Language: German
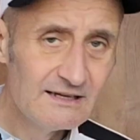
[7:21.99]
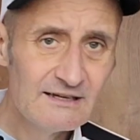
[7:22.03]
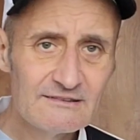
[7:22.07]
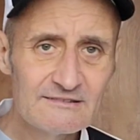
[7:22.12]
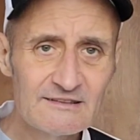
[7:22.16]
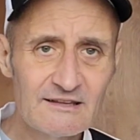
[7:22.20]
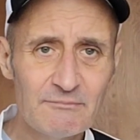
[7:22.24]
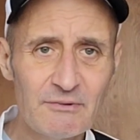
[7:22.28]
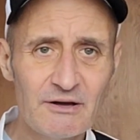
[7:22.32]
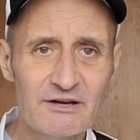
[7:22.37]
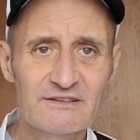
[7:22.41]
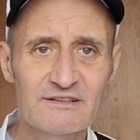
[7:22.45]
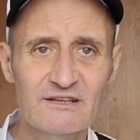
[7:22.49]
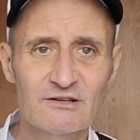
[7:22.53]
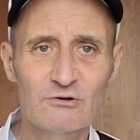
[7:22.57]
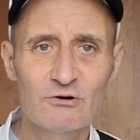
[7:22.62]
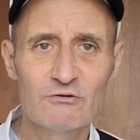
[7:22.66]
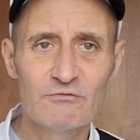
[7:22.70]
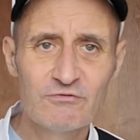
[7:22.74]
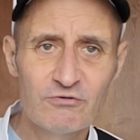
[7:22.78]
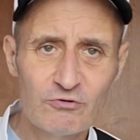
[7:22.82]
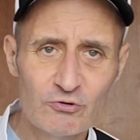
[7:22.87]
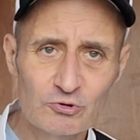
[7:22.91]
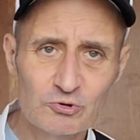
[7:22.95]
Da mache ich dann auch
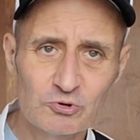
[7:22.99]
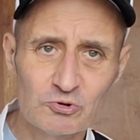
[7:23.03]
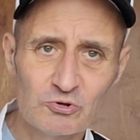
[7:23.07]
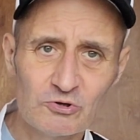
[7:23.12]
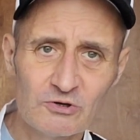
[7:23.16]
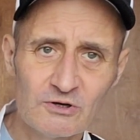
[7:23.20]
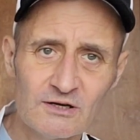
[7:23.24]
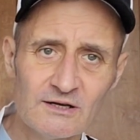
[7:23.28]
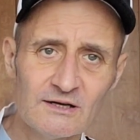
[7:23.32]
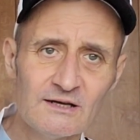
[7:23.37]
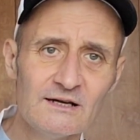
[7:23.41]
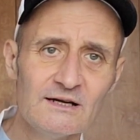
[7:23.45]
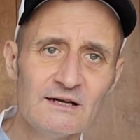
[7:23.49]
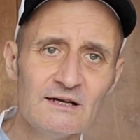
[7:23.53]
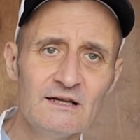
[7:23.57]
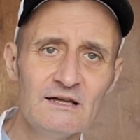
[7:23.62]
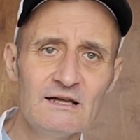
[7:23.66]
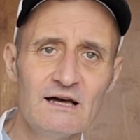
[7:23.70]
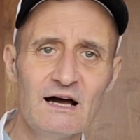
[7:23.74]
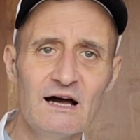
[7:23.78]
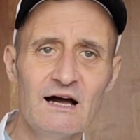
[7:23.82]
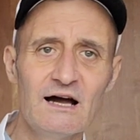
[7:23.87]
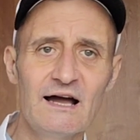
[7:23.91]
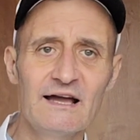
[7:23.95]
ein Foto.
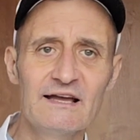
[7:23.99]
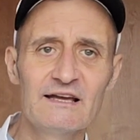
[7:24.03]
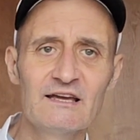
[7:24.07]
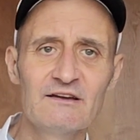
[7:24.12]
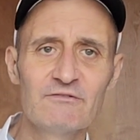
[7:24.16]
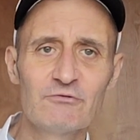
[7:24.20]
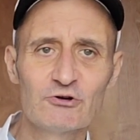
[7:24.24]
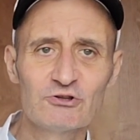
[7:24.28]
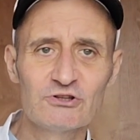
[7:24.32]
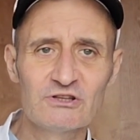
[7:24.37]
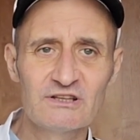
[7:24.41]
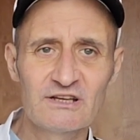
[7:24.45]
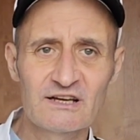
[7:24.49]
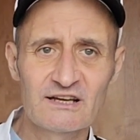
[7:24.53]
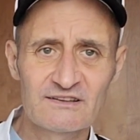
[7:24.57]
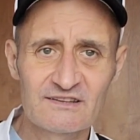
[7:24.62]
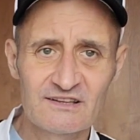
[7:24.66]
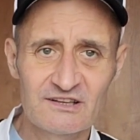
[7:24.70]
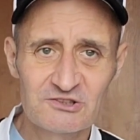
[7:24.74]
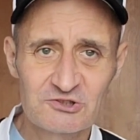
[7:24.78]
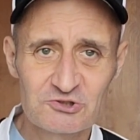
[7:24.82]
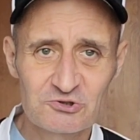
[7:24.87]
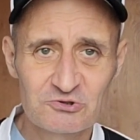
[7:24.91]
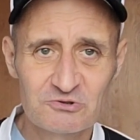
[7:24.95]
Eigentlich wollte ich dir
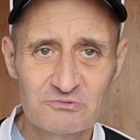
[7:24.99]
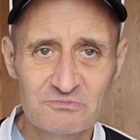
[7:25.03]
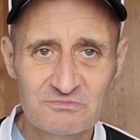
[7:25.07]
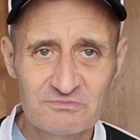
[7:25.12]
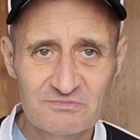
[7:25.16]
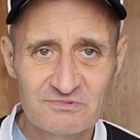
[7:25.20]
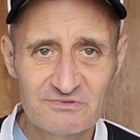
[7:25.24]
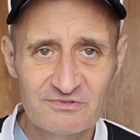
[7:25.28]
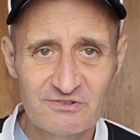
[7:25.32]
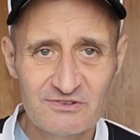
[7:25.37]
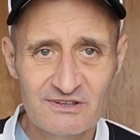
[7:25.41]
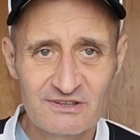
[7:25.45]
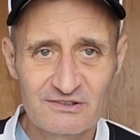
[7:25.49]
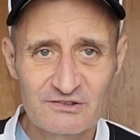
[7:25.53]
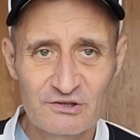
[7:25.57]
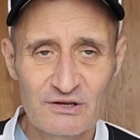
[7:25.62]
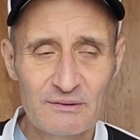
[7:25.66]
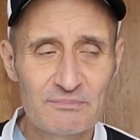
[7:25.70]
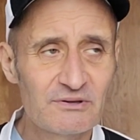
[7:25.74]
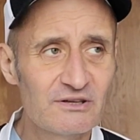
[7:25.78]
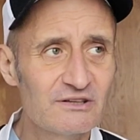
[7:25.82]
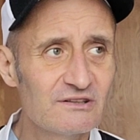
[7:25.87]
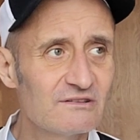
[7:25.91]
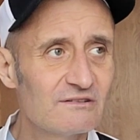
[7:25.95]
gestern schon
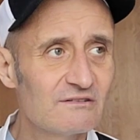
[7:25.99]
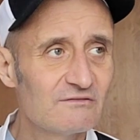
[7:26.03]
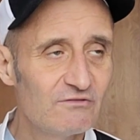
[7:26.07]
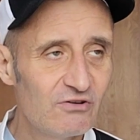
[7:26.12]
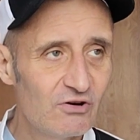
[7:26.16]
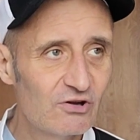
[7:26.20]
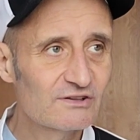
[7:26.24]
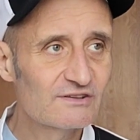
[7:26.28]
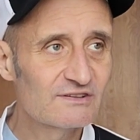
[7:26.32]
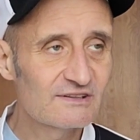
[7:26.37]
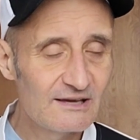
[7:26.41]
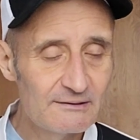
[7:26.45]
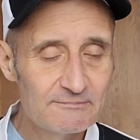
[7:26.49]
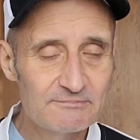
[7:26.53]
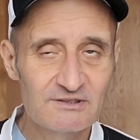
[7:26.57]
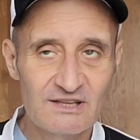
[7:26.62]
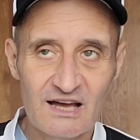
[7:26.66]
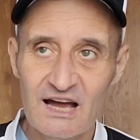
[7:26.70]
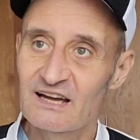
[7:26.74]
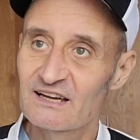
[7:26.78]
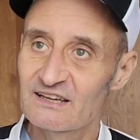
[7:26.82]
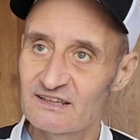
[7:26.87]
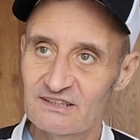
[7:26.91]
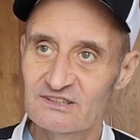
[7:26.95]

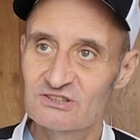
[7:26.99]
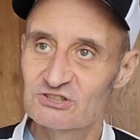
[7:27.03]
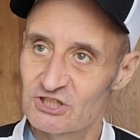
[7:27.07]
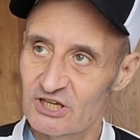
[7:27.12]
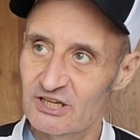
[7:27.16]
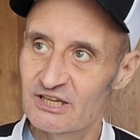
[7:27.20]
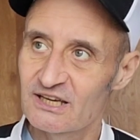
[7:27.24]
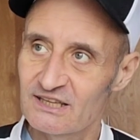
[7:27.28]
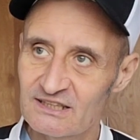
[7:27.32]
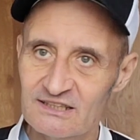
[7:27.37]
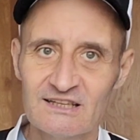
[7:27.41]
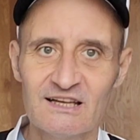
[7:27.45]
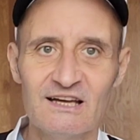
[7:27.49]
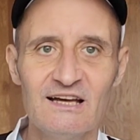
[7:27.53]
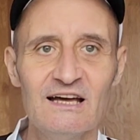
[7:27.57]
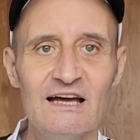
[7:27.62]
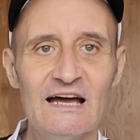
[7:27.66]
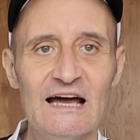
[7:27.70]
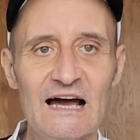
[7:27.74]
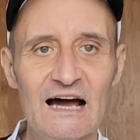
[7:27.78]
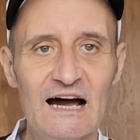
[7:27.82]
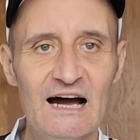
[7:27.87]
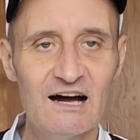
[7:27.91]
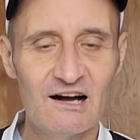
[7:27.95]
WhatsApp-Nachricht schicken,
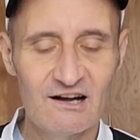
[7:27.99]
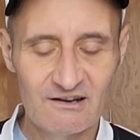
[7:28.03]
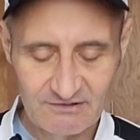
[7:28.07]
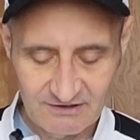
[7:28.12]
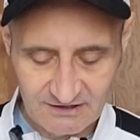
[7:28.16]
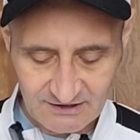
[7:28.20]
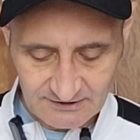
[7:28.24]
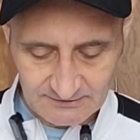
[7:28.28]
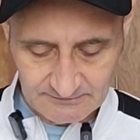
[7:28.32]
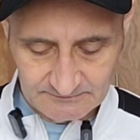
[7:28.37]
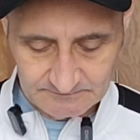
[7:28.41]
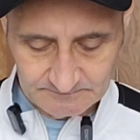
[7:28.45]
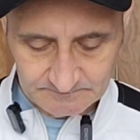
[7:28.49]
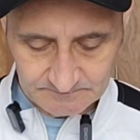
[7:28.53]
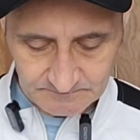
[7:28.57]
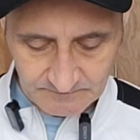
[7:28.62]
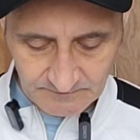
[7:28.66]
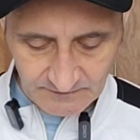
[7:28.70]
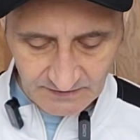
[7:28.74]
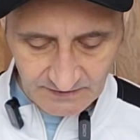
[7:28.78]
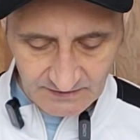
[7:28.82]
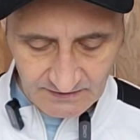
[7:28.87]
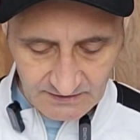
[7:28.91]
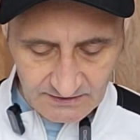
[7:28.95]
aber
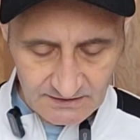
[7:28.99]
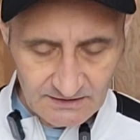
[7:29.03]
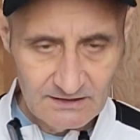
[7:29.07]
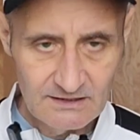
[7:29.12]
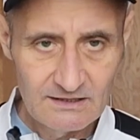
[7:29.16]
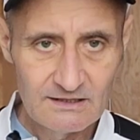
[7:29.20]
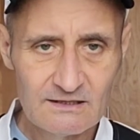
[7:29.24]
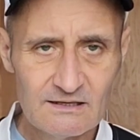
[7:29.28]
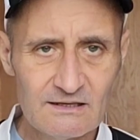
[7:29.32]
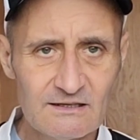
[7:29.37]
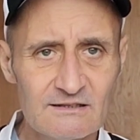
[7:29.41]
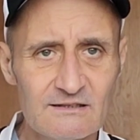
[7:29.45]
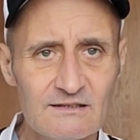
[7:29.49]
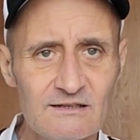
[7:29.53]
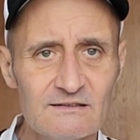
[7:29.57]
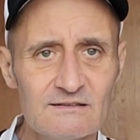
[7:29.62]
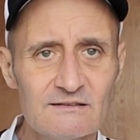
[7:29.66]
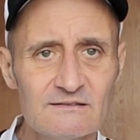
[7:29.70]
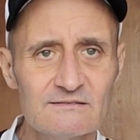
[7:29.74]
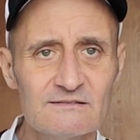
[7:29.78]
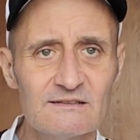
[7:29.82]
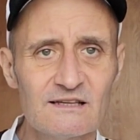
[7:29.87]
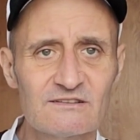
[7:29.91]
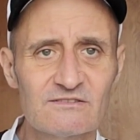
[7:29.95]

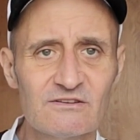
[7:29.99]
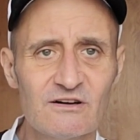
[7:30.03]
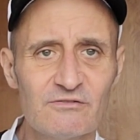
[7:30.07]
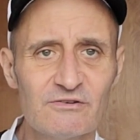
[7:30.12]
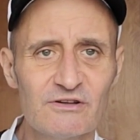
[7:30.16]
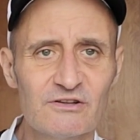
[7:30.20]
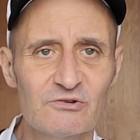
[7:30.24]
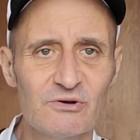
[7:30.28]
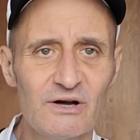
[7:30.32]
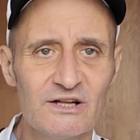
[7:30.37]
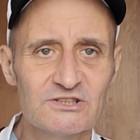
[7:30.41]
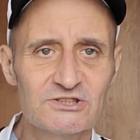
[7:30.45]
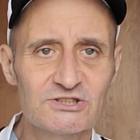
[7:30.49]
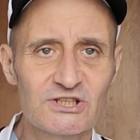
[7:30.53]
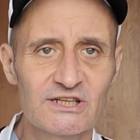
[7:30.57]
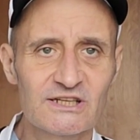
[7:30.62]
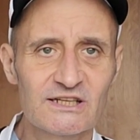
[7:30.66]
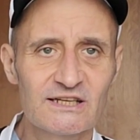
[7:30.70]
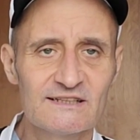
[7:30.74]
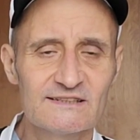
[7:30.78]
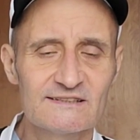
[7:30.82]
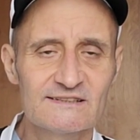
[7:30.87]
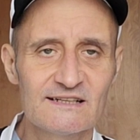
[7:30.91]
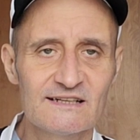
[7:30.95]
das war wieder so anstrengend
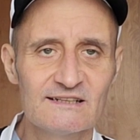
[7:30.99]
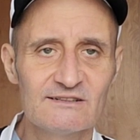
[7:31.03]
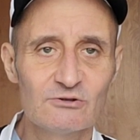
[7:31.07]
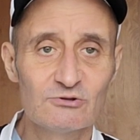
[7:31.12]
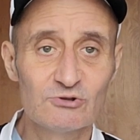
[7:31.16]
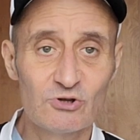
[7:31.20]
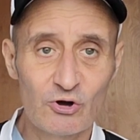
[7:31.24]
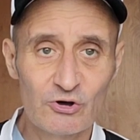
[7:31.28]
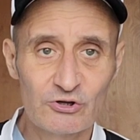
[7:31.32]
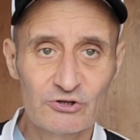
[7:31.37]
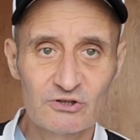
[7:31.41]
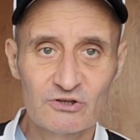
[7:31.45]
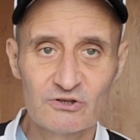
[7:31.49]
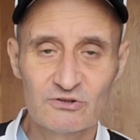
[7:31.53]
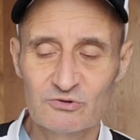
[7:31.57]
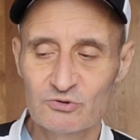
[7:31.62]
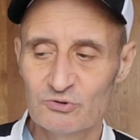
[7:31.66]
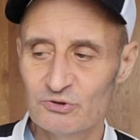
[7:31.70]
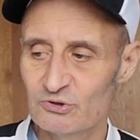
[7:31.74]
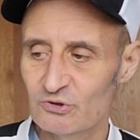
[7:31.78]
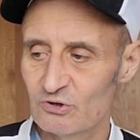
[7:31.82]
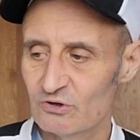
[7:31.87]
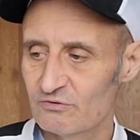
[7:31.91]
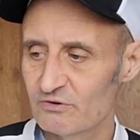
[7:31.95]
gestern und heute
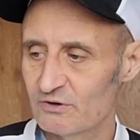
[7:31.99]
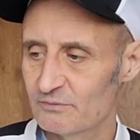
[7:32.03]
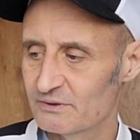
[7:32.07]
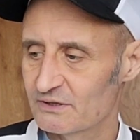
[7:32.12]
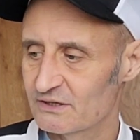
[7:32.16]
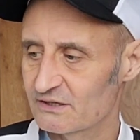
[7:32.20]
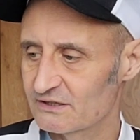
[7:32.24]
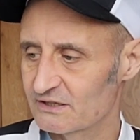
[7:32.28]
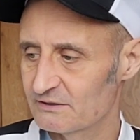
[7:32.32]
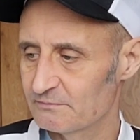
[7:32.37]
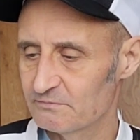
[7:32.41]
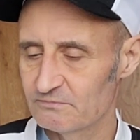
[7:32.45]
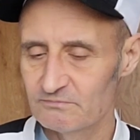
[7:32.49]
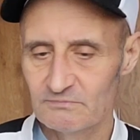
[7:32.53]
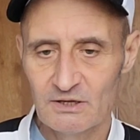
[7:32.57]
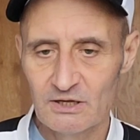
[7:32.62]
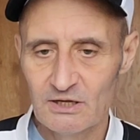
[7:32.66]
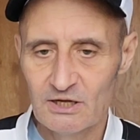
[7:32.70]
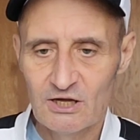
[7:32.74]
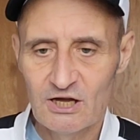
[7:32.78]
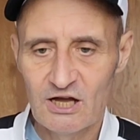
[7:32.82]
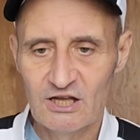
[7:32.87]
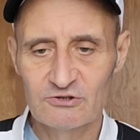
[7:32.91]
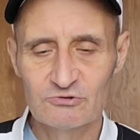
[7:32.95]
natürlich auch Vormittag. Ich,
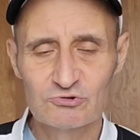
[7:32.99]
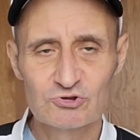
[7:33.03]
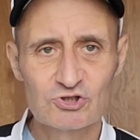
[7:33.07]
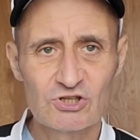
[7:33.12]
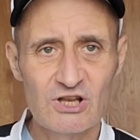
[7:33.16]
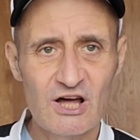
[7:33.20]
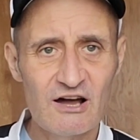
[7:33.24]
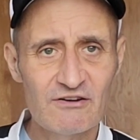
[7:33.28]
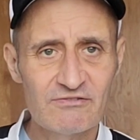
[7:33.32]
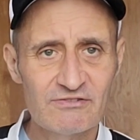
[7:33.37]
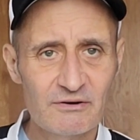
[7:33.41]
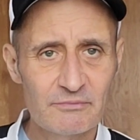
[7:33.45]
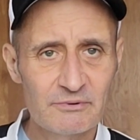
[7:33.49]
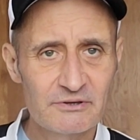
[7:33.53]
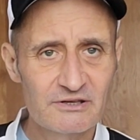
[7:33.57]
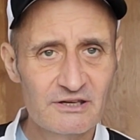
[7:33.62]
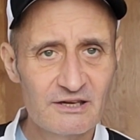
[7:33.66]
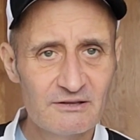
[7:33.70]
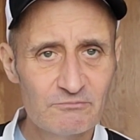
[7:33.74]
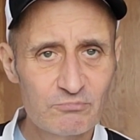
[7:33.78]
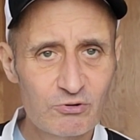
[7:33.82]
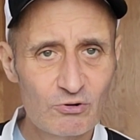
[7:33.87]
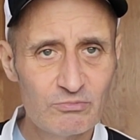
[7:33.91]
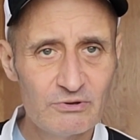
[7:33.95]
also schlafen habe ich
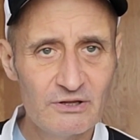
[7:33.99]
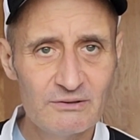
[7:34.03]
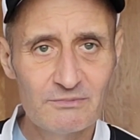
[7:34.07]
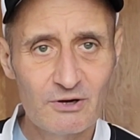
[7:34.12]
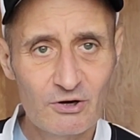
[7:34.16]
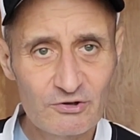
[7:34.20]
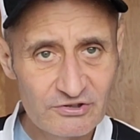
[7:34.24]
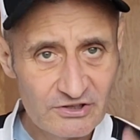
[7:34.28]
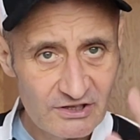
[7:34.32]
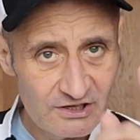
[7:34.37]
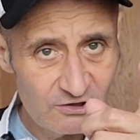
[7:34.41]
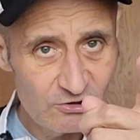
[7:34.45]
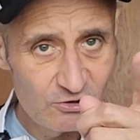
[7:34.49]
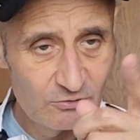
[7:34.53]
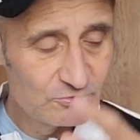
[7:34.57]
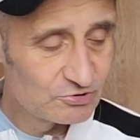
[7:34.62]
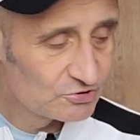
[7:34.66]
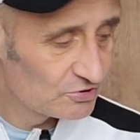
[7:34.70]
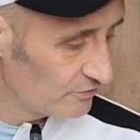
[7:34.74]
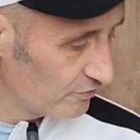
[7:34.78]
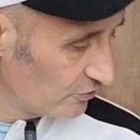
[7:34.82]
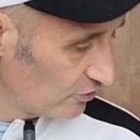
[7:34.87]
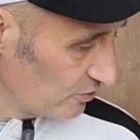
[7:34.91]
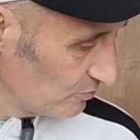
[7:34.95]
kein Problem, außer der
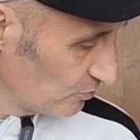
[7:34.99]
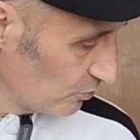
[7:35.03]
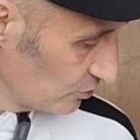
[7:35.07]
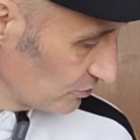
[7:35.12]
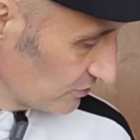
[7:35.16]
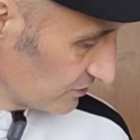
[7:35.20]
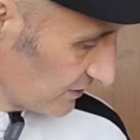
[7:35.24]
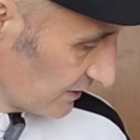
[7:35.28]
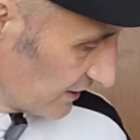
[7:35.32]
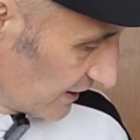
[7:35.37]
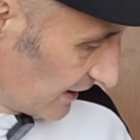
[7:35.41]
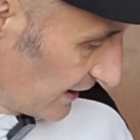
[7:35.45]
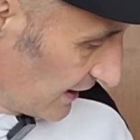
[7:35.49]
komische Vollmond.